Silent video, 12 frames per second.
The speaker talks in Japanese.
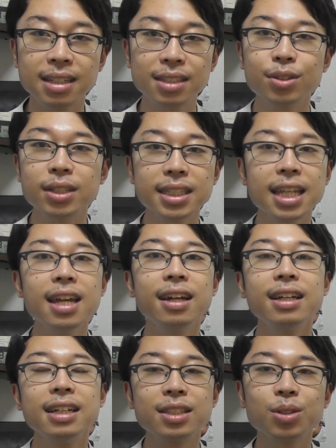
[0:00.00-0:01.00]
そして
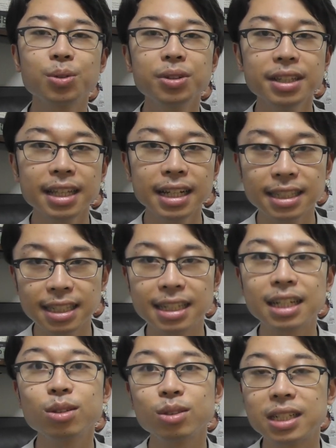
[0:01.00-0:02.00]
そこに対して
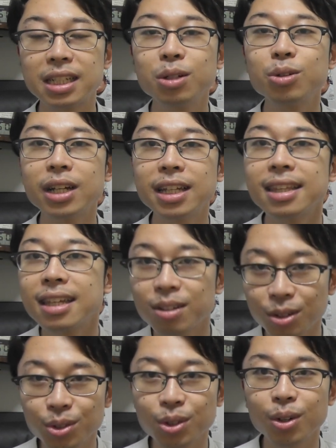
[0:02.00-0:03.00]
ちゃんと治療をやってい
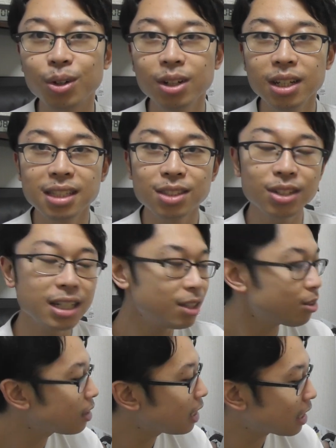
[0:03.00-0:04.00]
くこと。それに
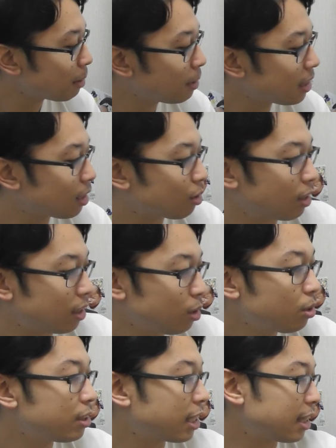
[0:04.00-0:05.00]
よって痛みっていうのは
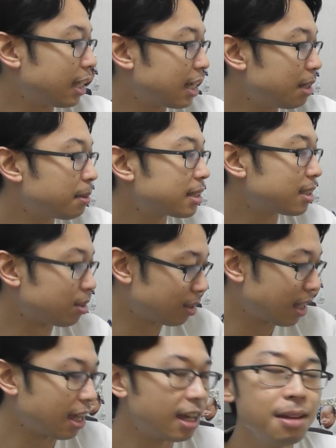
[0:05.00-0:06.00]
良くなっていきますの
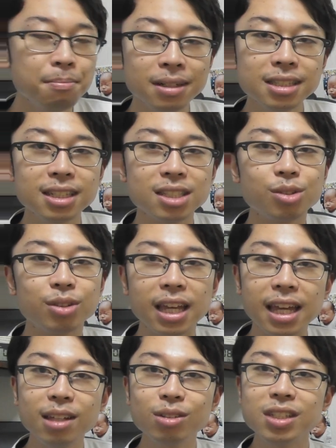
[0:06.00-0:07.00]
で、まずはその
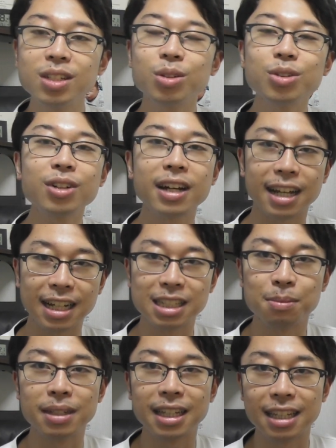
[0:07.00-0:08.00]
原因を知ることから
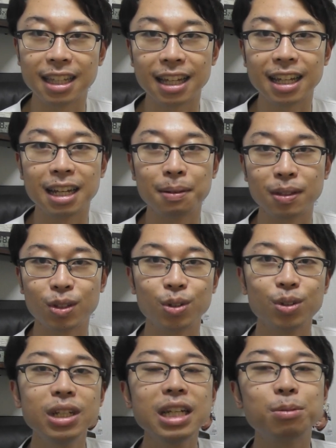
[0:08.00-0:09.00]
始めていただければとい
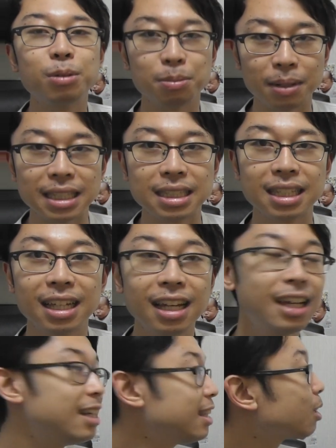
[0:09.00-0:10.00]
うふうに思います。
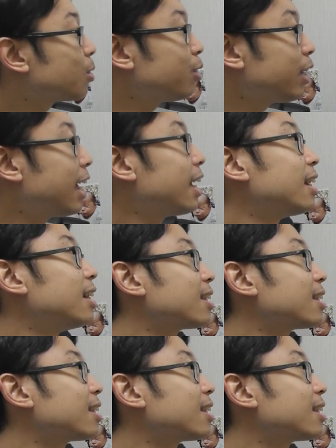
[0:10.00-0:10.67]
で、この絵。